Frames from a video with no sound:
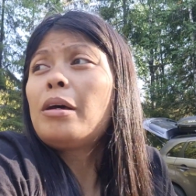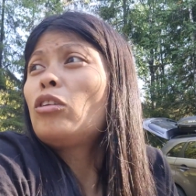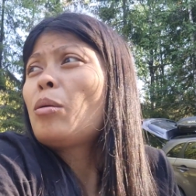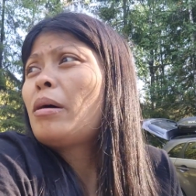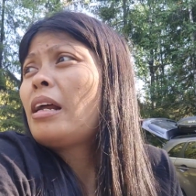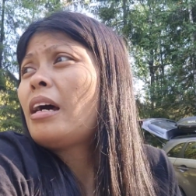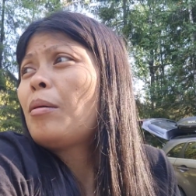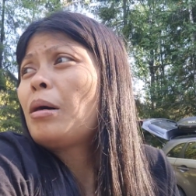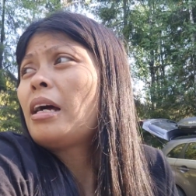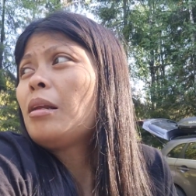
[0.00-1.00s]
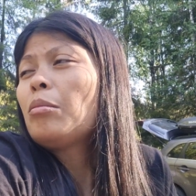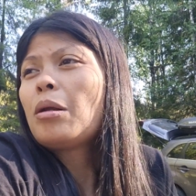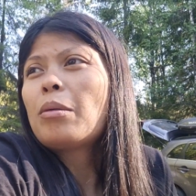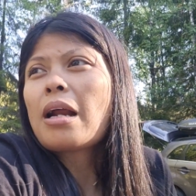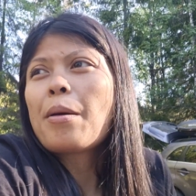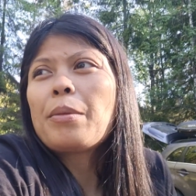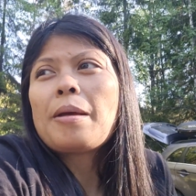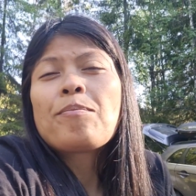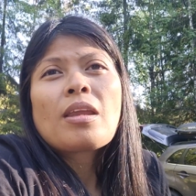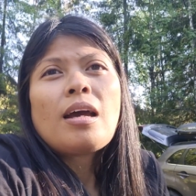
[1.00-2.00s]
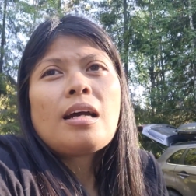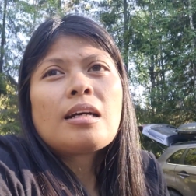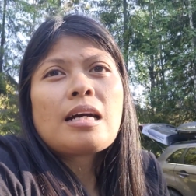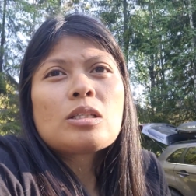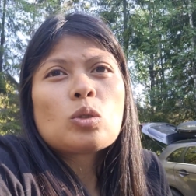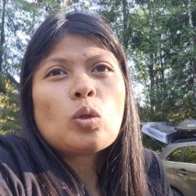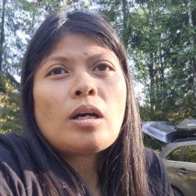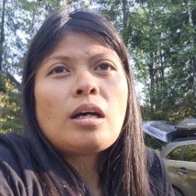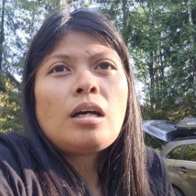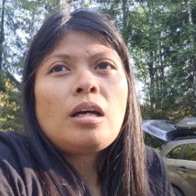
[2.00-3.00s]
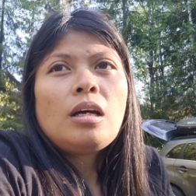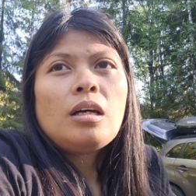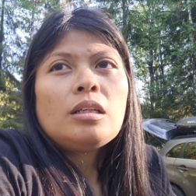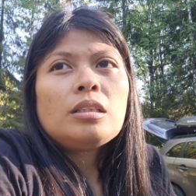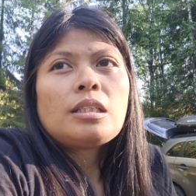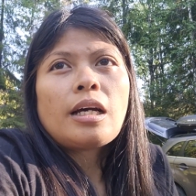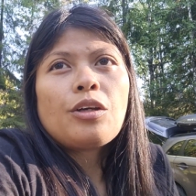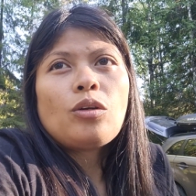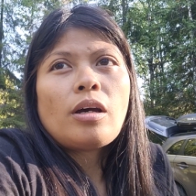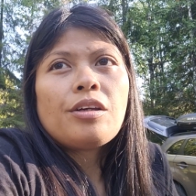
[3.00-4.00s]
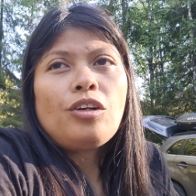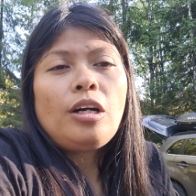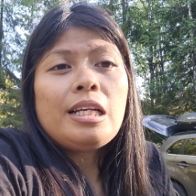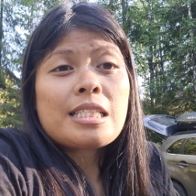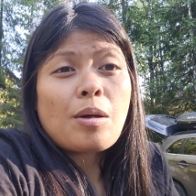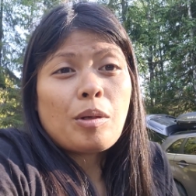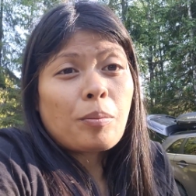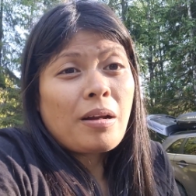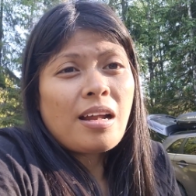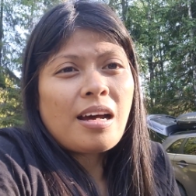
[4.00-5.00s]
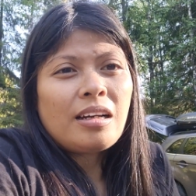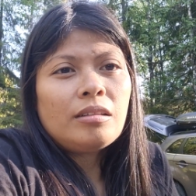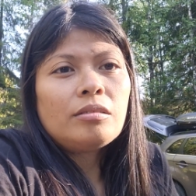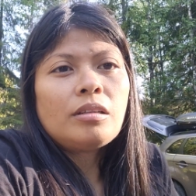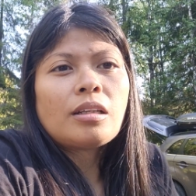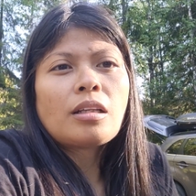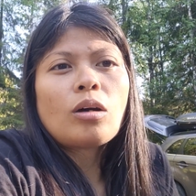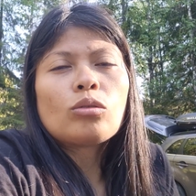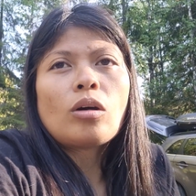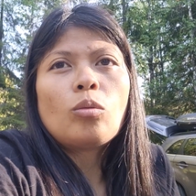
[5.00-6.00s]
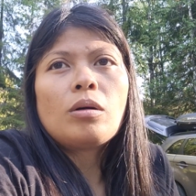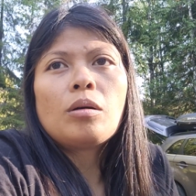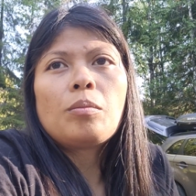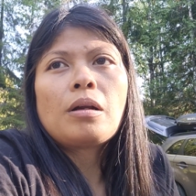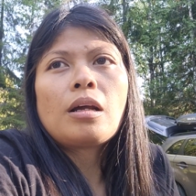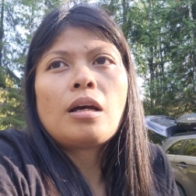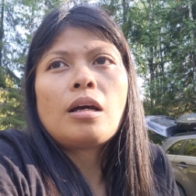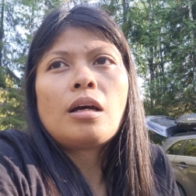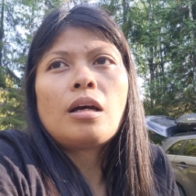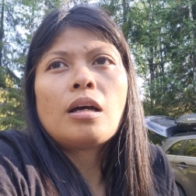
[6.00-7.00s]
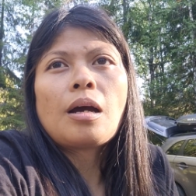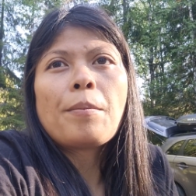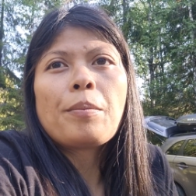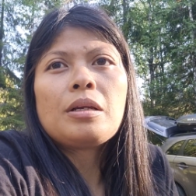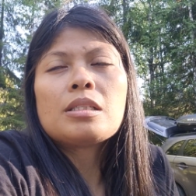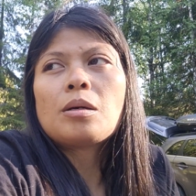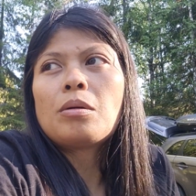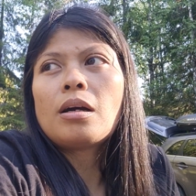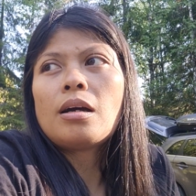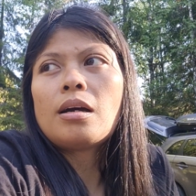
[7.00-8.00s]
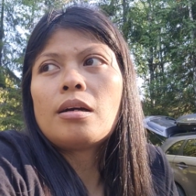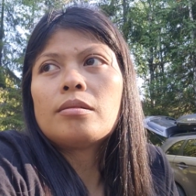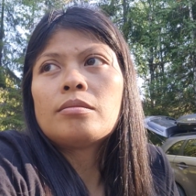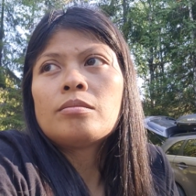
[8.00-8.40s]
Meron naman na mga libre, marami. Ang kaso nga, sa ngayon ay early summer pa lang, natatakot ako magpara camping sa mga